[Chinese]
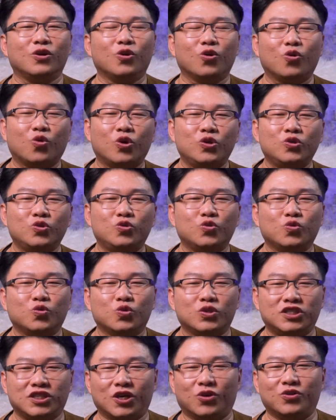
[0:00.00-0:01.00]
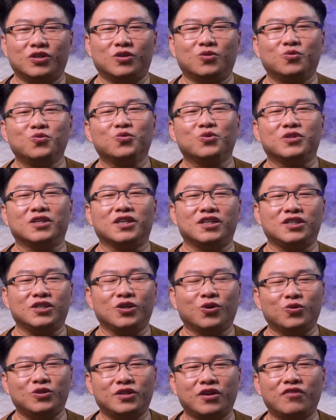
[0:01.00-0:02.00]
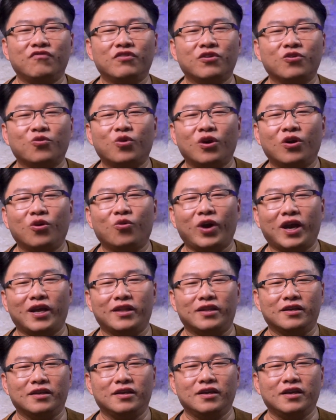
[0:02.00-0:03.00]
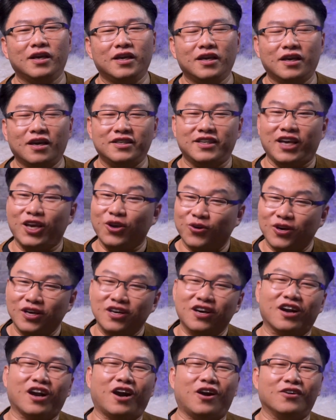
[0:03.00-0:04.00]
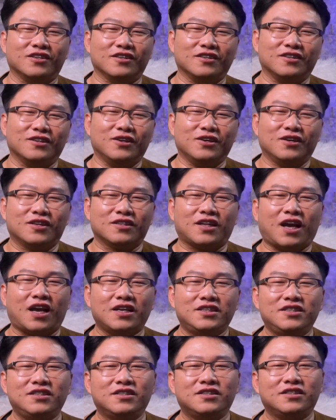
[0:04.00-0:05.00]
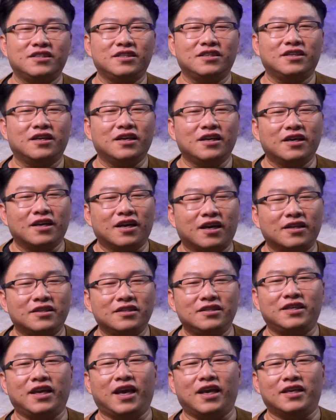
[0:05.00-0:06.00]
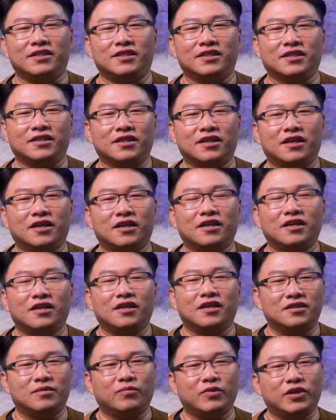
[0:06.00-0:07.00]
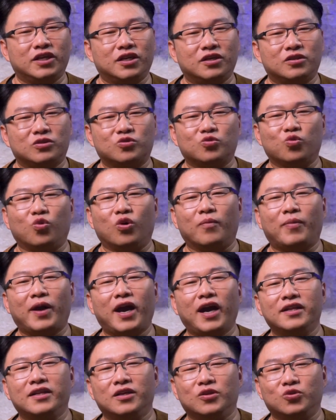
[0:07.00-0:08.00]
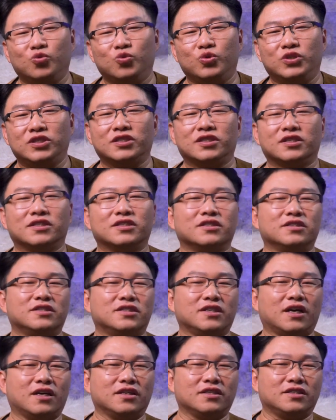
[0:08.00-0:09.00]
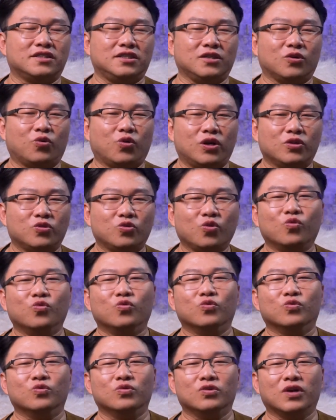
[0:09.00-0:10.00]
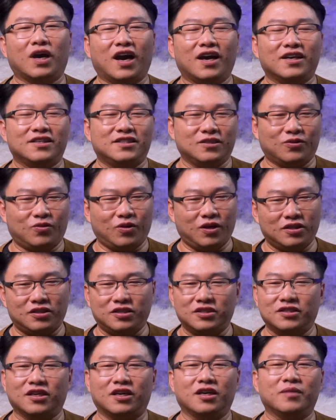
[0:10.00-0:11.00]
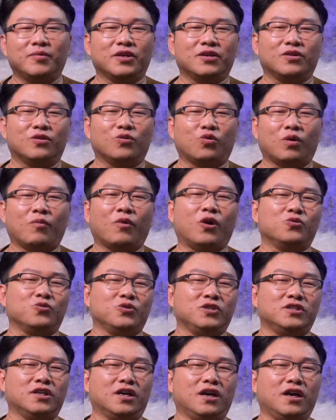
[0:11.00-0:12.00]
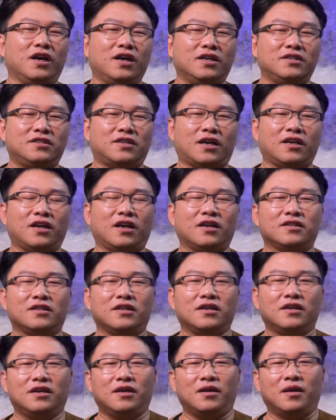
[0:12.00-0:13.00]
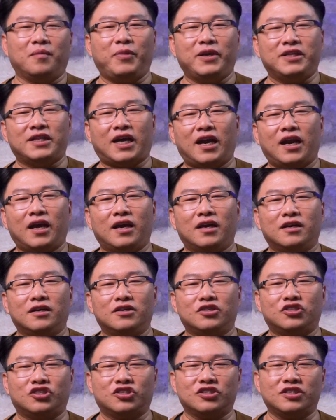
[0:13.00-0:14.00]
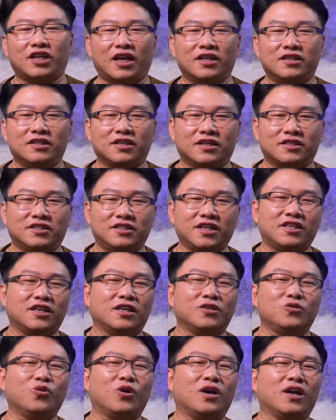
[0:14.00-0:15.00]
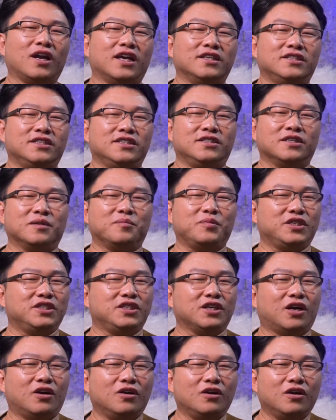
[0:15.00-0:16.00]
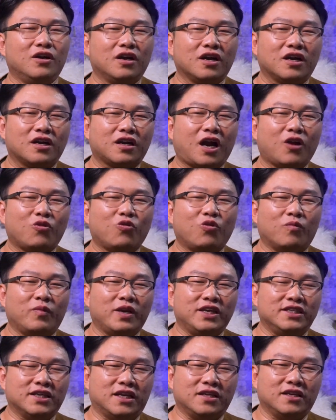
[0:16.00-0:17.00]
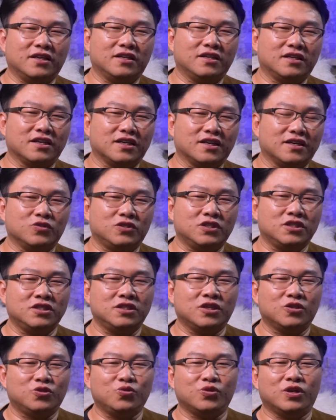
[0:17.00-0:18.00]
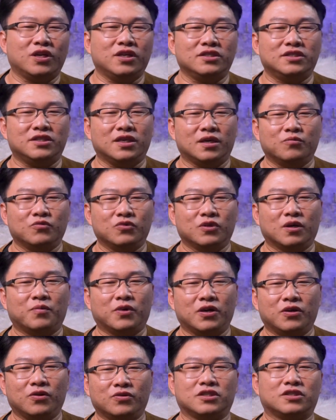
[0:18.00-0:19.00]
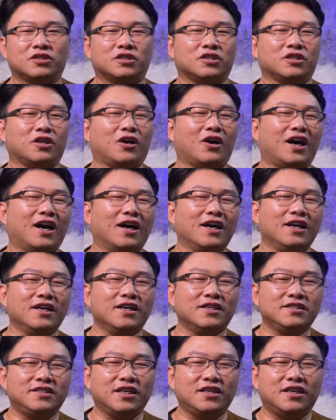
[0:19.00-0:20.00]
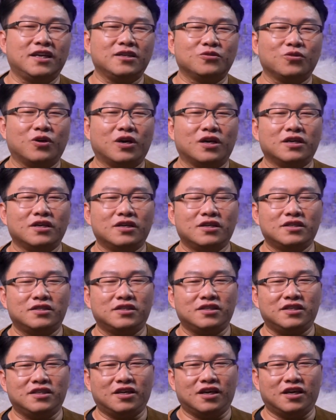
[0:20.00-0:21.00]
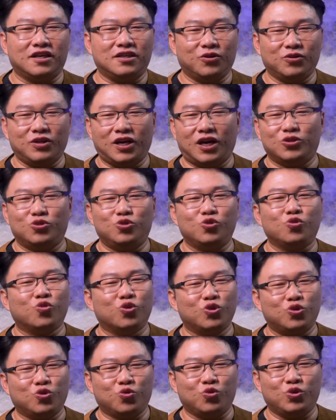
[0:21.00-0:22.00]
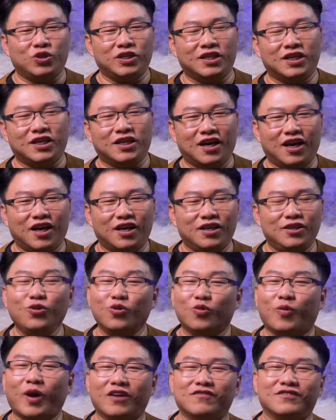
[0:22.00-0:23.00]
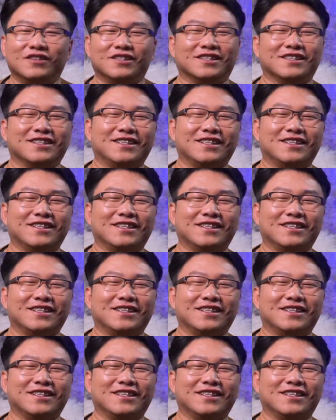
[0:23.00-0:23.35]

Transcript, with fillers: 关注小人物的，有人文关怀的，也有恶搞的。她其实是一个很典型的这么一个左派的女性的思想，喜欢动物啊，喜欢世界和平，环保主义者，常常啊被拿来和直男这个剑山创来进行比较。看过我们以前的这个《进击的巨人》节目的朋友知道啊，剑山创是一个有点军国主义的右派分子。